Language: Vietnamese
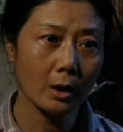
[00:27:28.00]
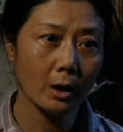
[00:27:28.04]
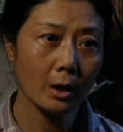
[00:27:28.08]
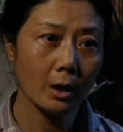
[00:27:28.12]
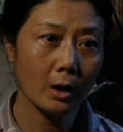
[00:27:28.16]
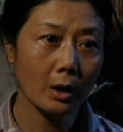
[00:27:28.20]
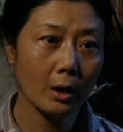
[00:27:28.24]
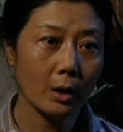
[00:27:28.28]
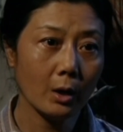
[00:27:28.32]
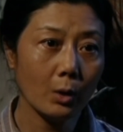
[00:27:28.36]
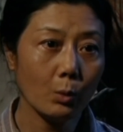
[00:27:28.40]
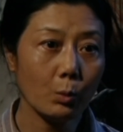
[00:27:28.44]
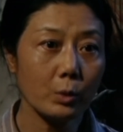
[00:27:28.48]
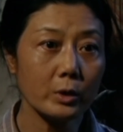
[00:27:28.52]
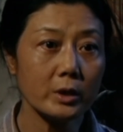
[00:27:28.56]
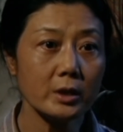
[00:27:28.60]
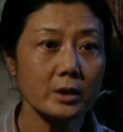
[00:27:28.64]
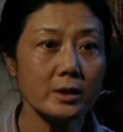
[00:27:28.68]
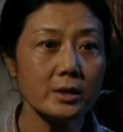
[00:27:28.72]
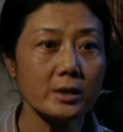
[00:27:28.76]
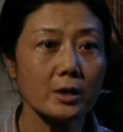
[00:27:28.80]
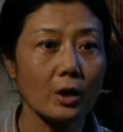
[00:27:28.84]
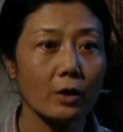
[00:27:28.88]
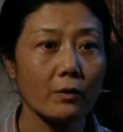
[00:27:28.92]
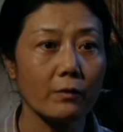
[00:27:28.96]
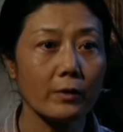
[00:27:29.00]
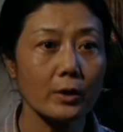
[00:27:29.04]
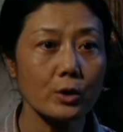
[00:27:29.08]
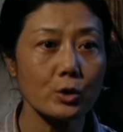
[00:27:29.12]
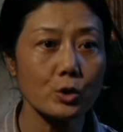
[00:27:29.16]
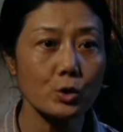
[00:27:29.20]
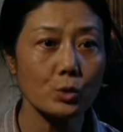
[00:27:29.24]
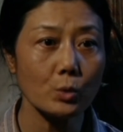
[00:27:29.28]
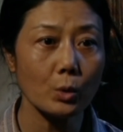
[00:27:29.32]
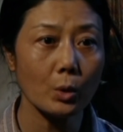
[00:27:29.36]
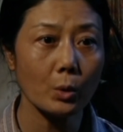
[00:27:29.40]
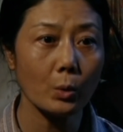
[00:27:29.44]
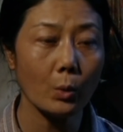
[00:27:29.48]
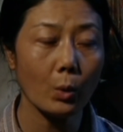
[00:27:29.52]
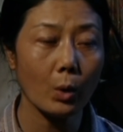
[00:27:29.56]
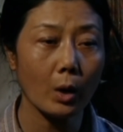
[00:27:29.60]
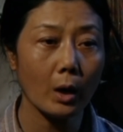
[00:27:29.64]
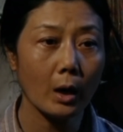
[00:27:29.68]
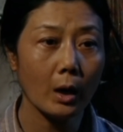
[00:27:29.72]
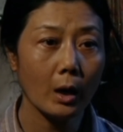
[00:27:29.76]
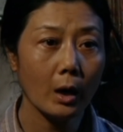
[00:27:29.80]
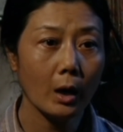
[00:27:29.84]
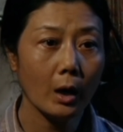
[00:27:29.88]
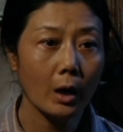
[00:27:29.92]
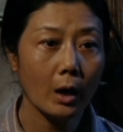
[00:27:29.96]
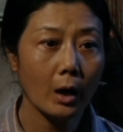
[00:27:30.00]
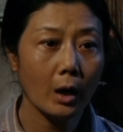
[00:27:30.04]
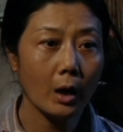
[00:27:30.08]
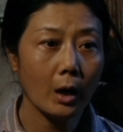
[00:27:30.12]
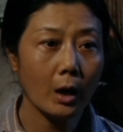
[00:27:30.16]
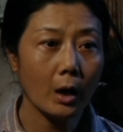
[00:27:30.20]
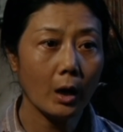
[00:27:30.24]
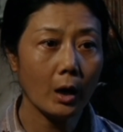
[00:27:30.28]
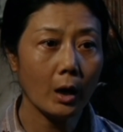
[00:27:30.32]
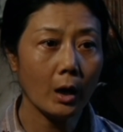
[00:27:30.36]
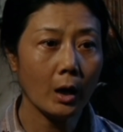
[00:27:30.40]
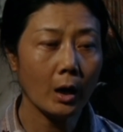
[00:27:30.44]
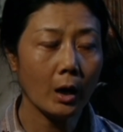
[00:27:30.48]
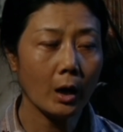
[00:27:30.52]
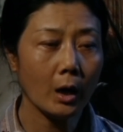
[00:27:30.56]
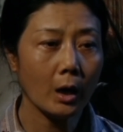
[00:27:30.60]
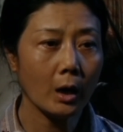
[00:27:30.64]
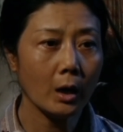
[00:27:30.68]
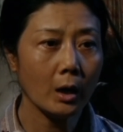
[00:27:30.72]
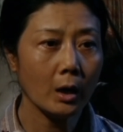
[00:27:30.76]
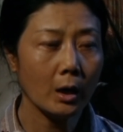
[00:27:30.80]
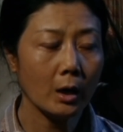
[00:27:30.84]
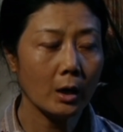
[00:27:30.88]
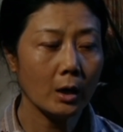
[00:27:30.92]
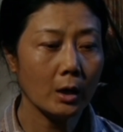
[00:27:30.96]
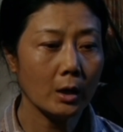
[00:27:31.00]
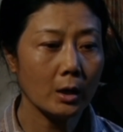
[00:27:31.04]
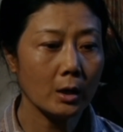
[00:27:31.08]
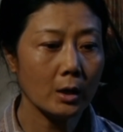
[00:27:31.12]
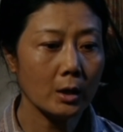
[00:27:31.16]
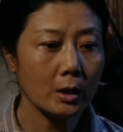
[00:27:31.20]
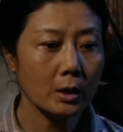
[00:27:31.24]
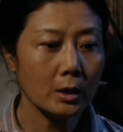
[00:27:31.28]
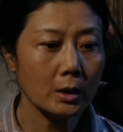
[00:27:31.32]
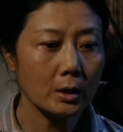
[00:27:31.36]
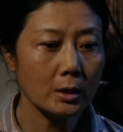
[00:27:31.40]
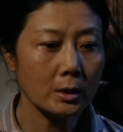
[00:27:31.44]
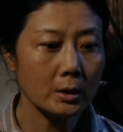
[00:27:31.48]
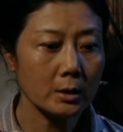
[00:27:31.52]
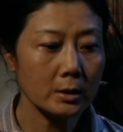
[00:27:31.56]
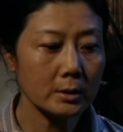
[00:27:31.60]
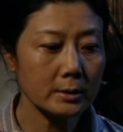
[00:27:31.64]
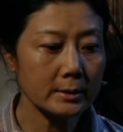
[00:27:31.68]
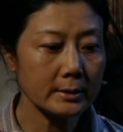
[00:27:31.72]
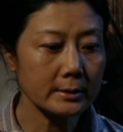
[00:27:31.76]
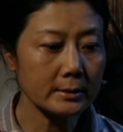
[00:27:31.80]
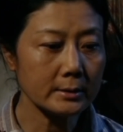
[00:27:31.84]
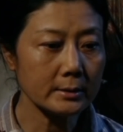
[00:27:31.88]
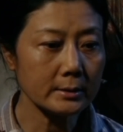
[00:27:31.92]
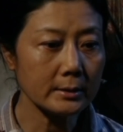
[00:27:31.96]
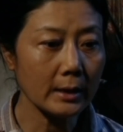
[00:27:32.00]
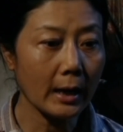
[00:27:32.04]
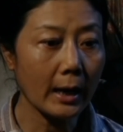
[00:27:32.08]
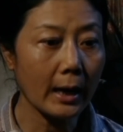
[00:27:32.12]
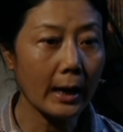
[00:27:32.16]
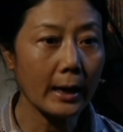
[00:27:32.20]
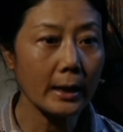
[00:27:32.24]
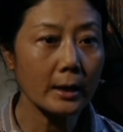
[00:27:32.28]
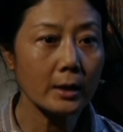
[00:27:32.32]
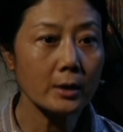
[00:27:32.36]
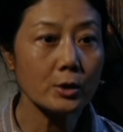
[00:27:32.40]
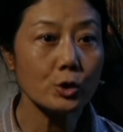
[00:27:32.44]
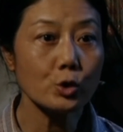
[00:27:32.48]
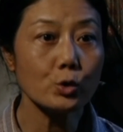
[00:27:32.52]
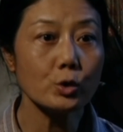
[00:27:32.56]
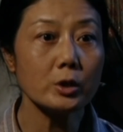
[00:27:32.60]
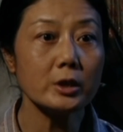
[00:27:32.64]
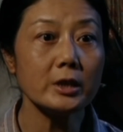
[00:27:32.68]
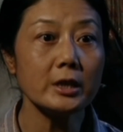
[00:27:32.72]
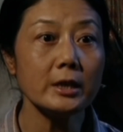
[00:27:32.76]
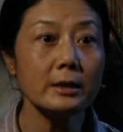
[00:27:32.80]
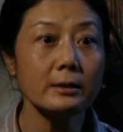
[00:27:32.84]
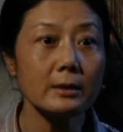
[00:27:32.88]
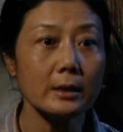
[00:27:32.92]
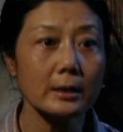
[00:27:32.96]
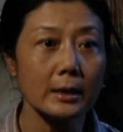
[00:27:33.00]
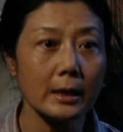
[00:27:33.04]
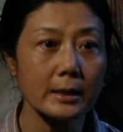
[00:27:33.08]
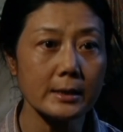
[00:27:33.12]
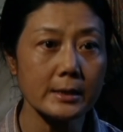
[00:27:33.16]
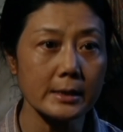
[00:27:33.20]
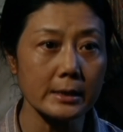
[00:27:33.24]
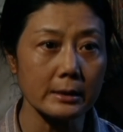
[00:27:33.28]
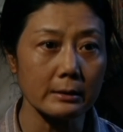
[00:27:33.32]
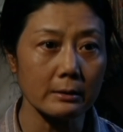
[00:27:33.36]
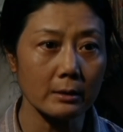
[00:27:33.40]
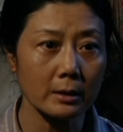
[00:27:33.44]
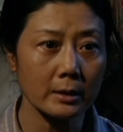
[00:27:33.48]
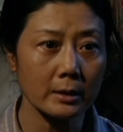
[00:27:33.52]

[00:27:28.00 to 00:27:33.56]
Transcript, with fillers: Vinh không ly hôn với cổ không? Tôi nghe Tiểu Phương nói là Đỗ Vinh luôn theo